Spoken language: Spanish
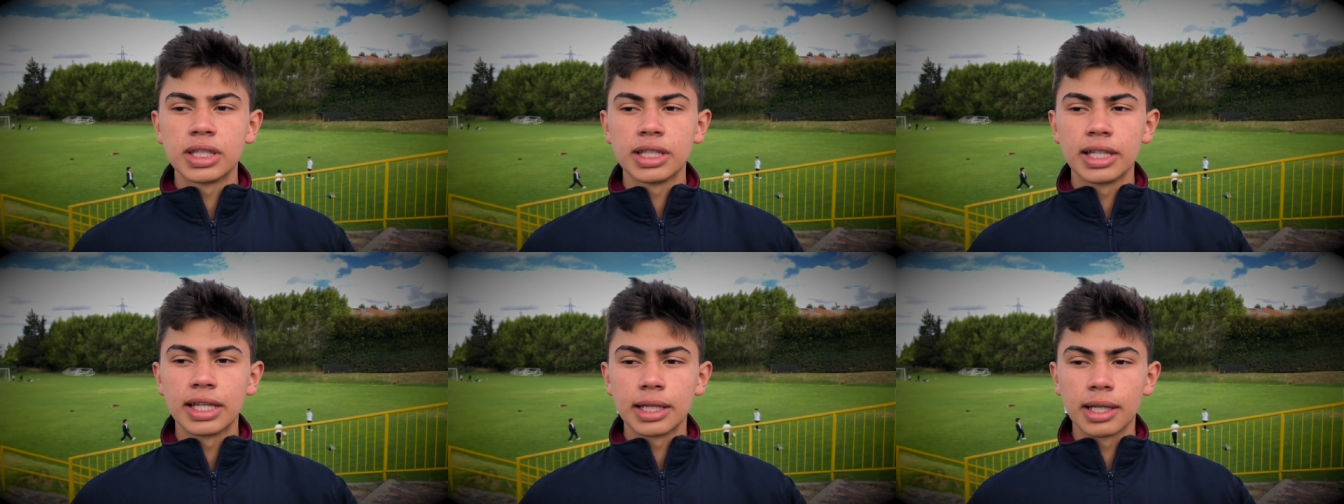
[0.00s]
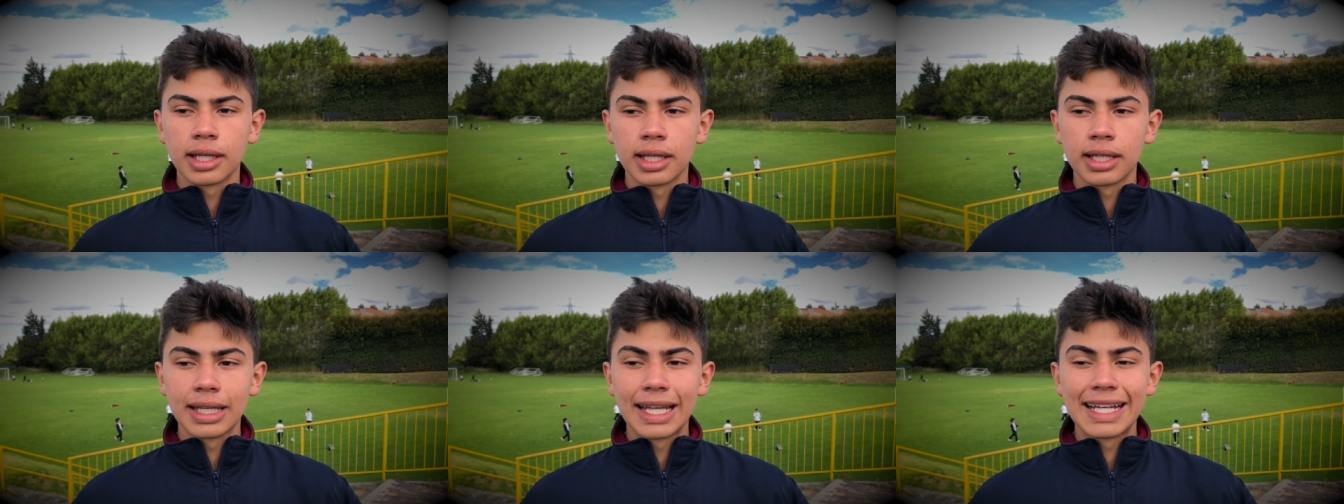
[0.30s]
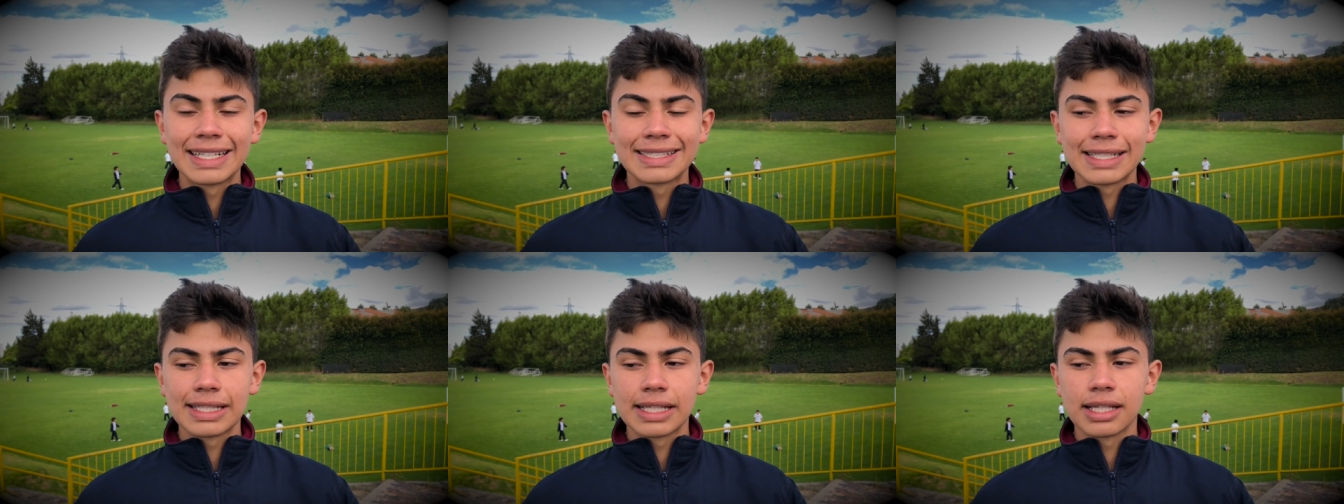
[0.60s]
y
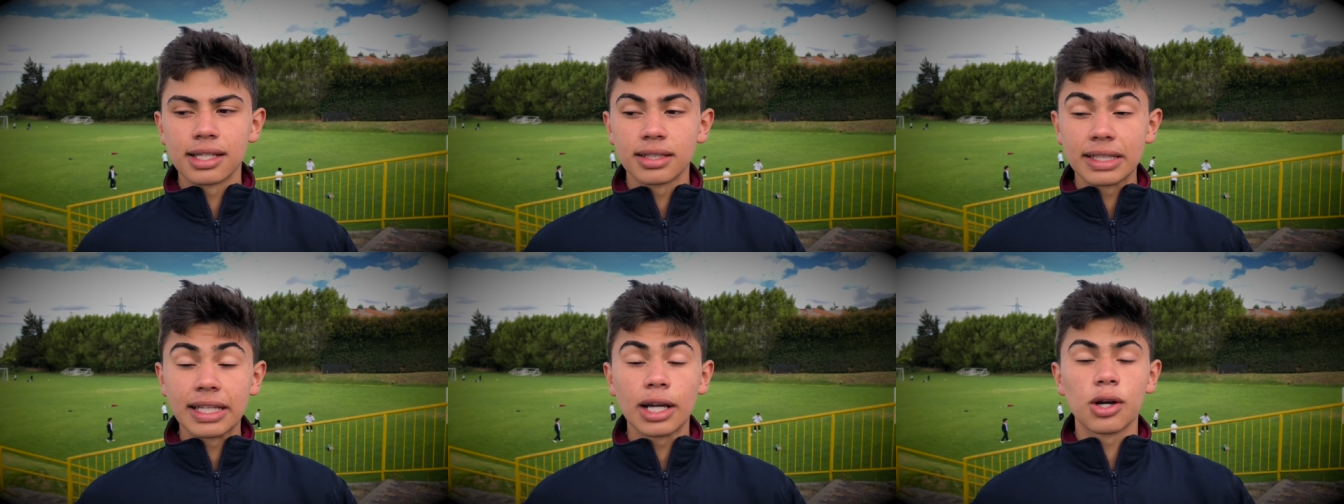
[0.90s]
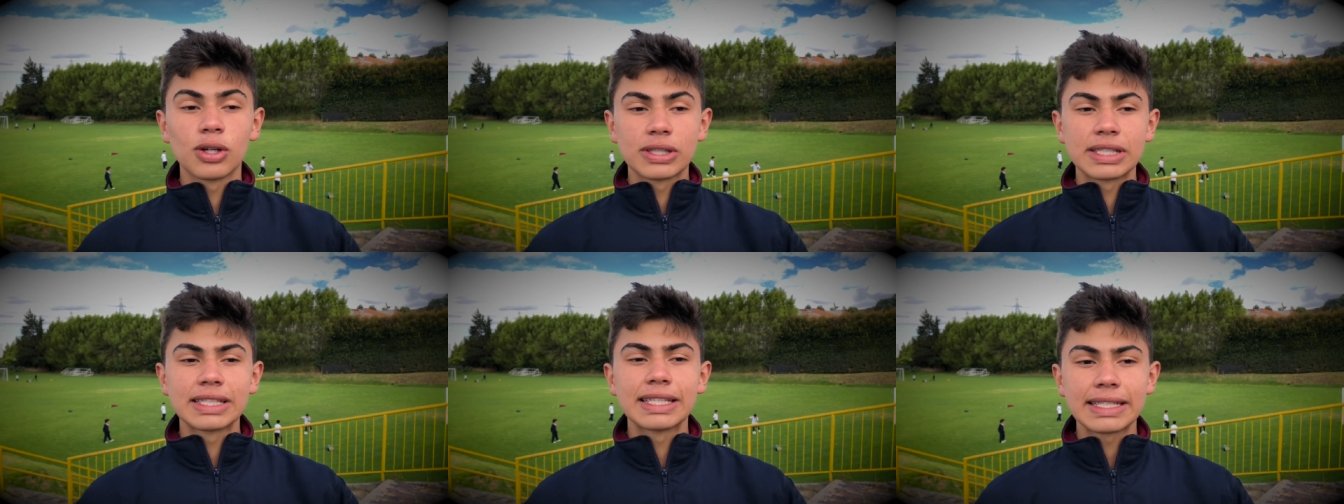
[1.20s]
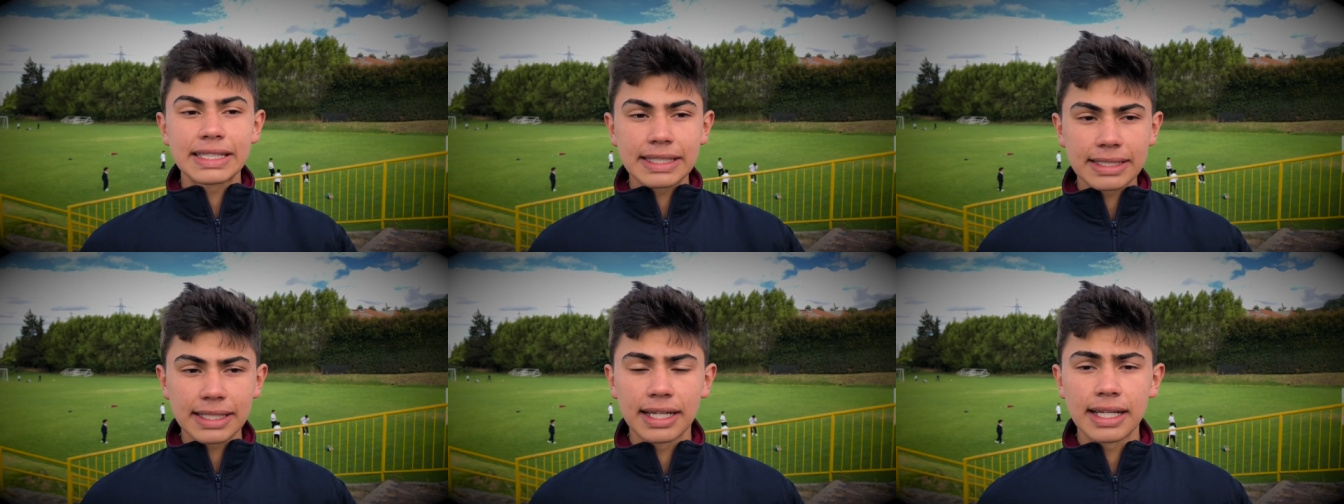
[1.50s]
de, cosas
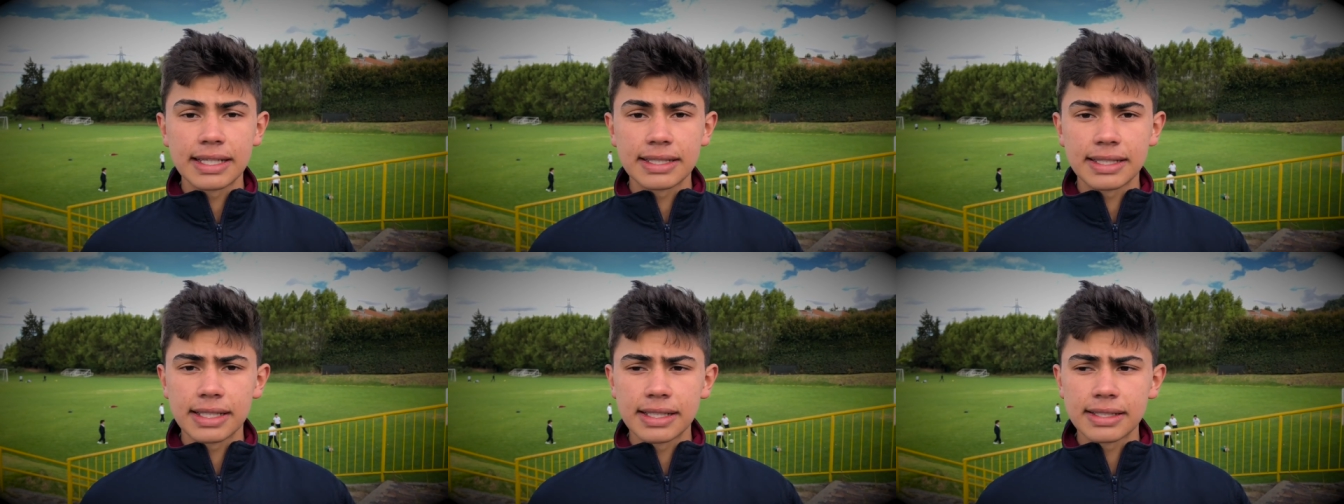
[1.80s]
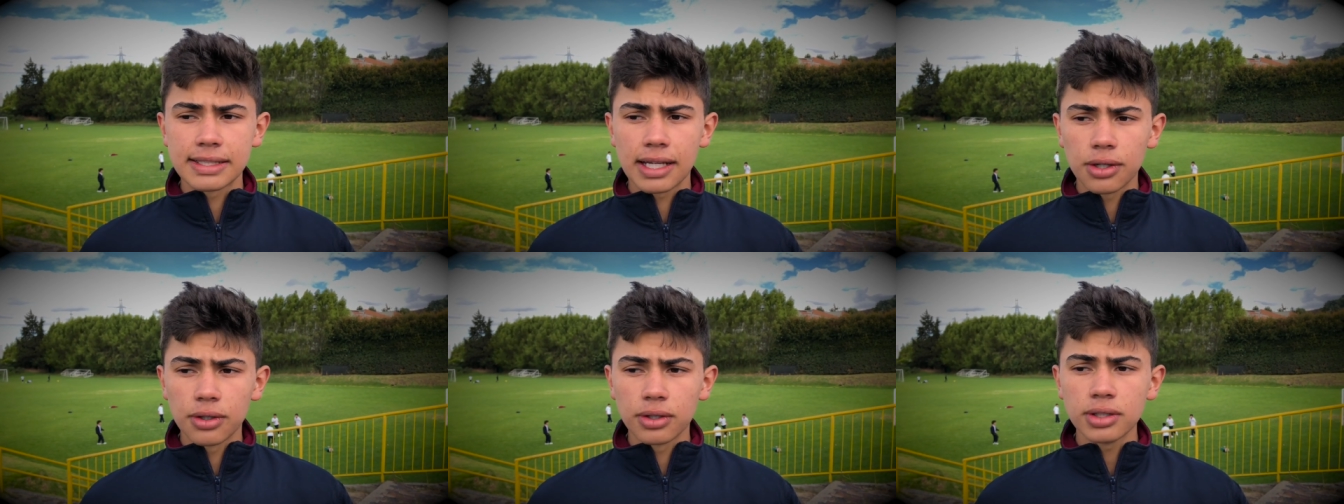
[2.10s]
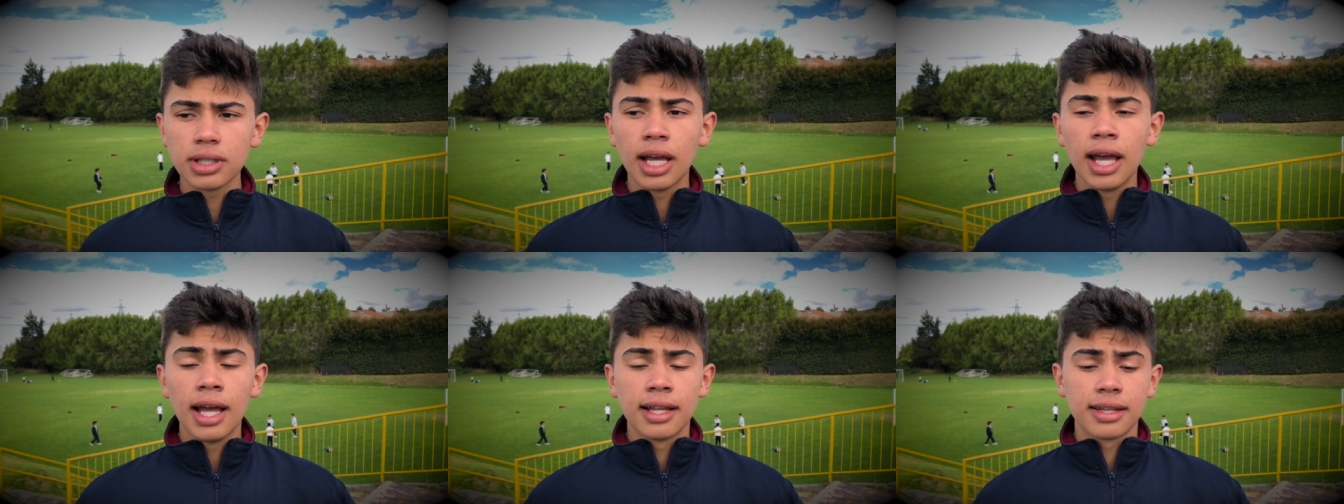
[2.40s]
necesarias en el salón,